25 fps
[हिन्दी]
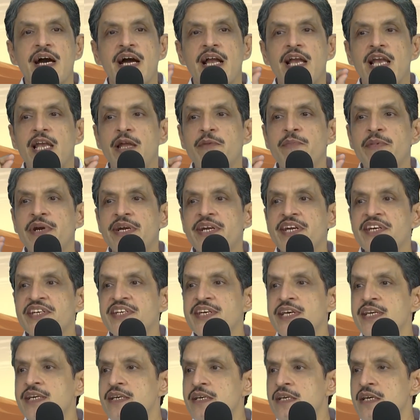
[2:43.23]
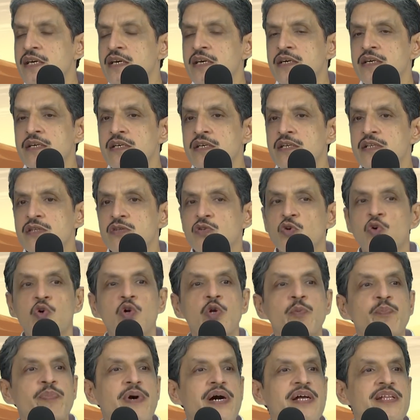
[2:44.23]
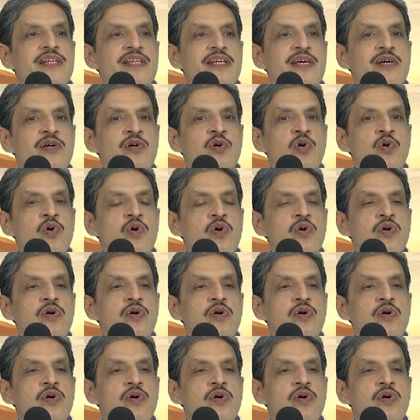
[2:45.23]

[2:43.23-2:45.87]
लिमिटेशन तोड़ पाते हो